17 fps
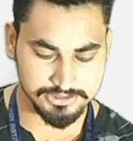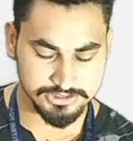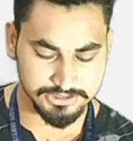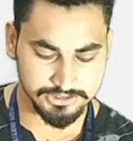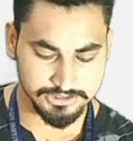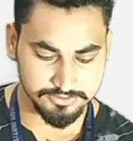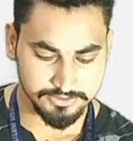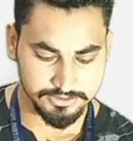
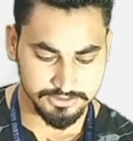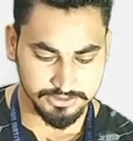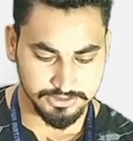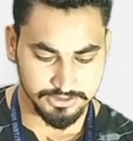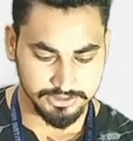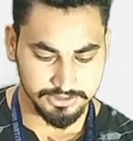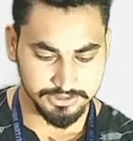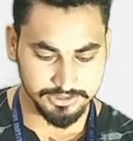
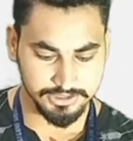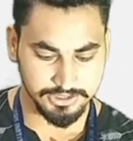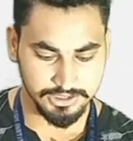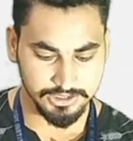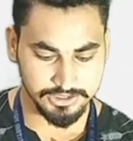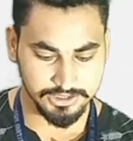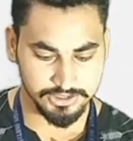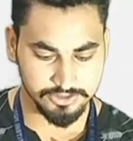हैं डेल
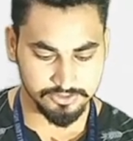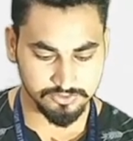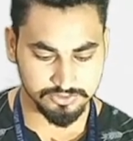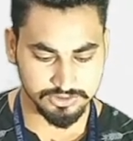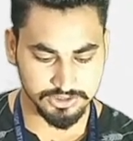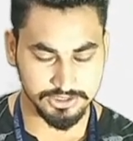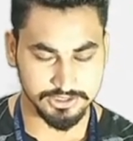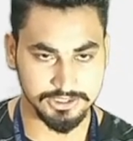का यूज़
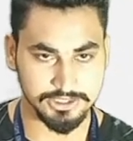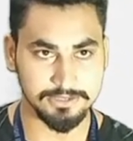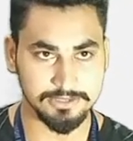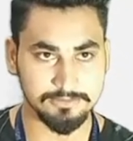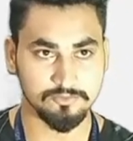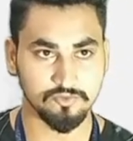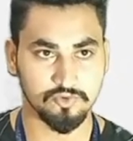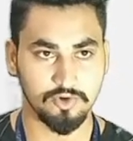करके हम
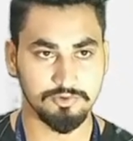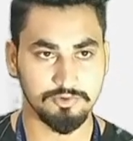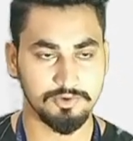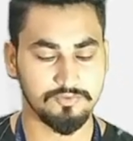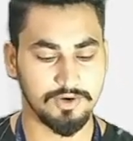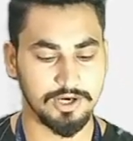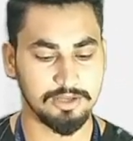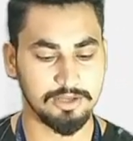कोई भी
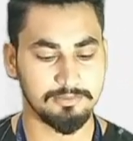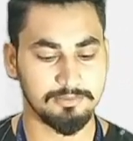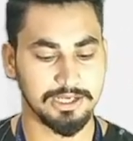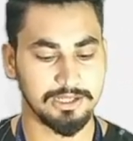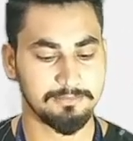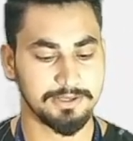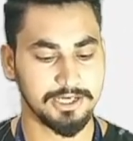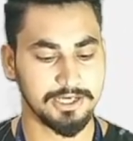फाइल हमारा
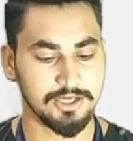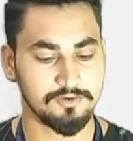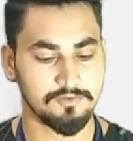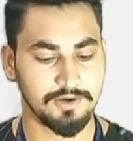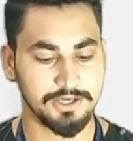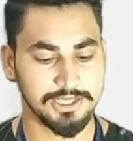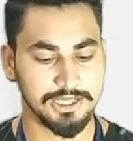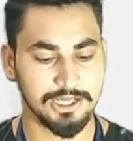बना हुआ है
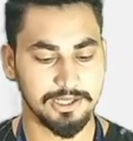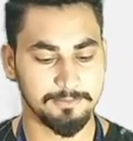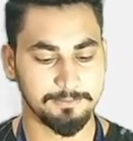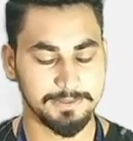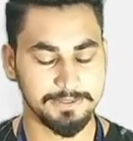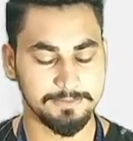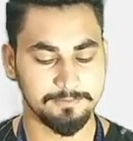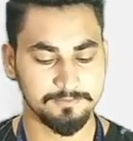यहाँ
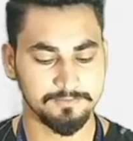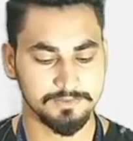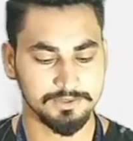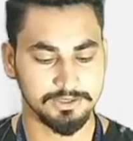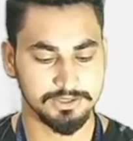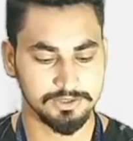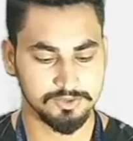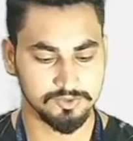पे
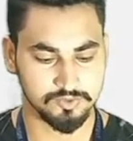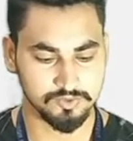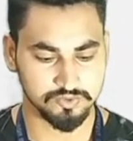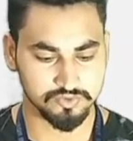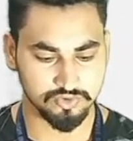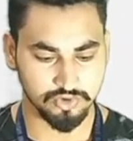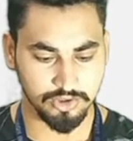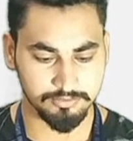
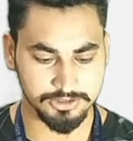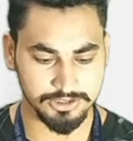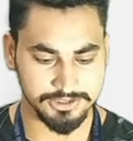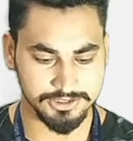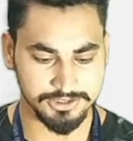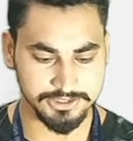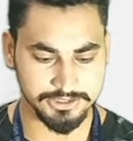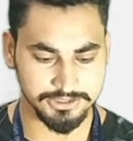उसको हम डिलीट
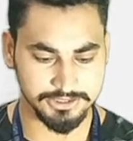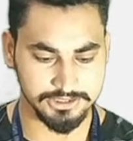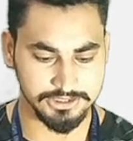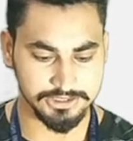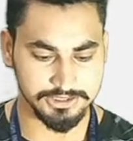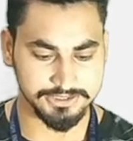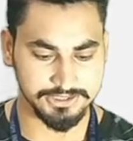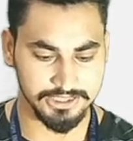करने के लिए
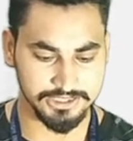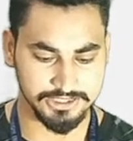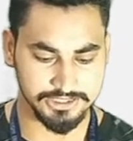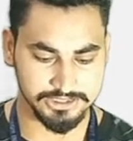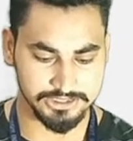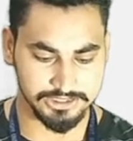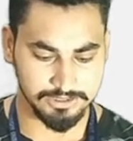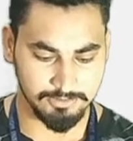डेल के
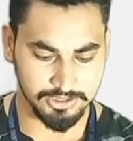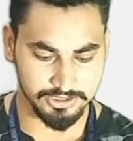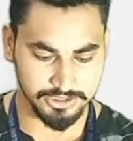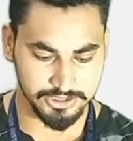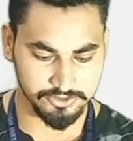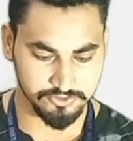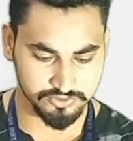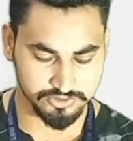कमांड का
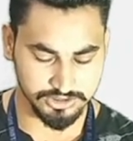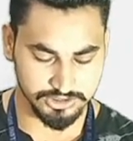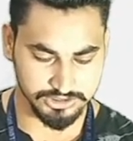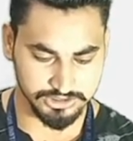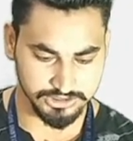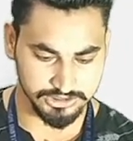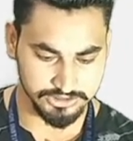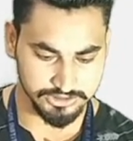यूज़ करते
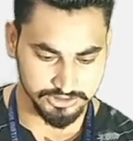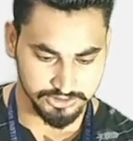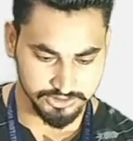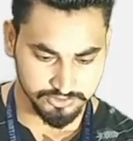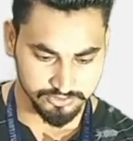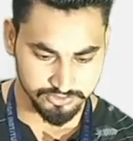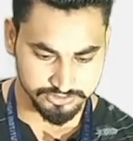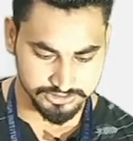हैं
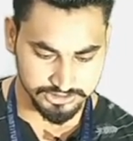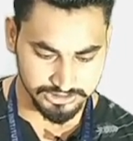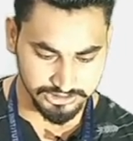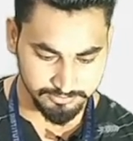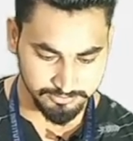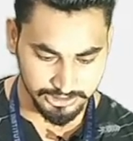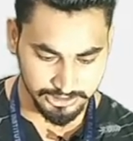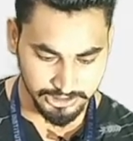तो चलिए
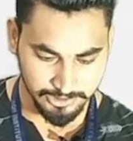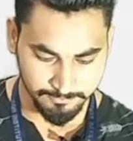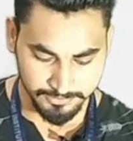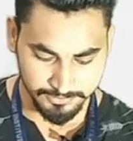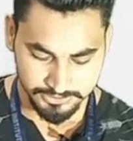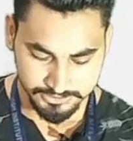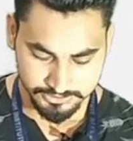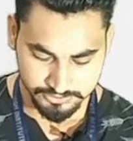मैं यहाँ पे
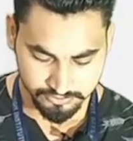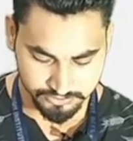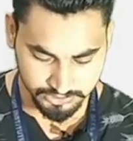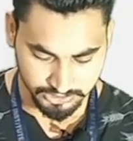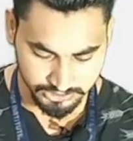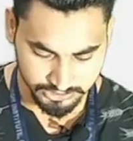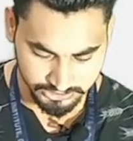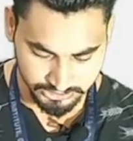यूज़
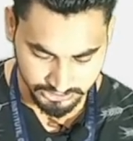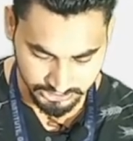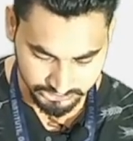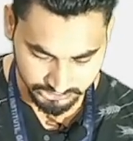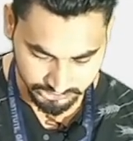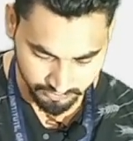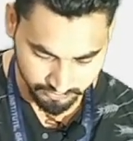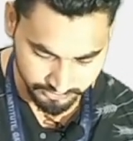करके दिखाता
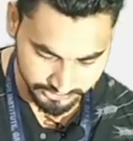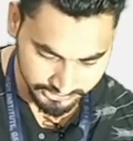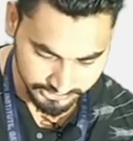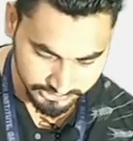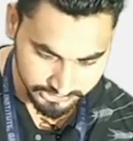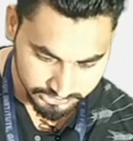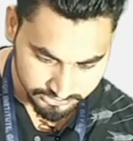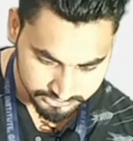हूँ डेल
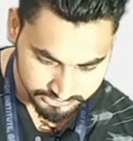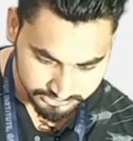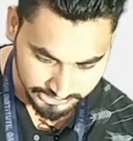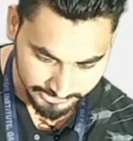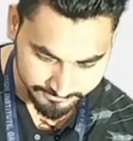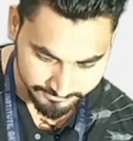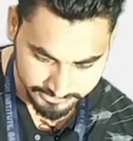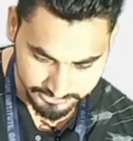टाइप
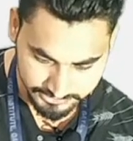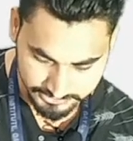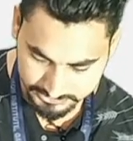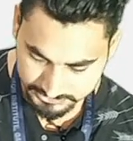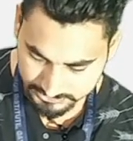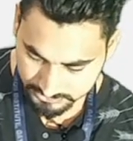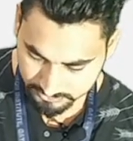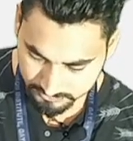करेंगे
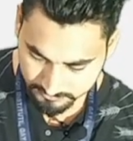डेल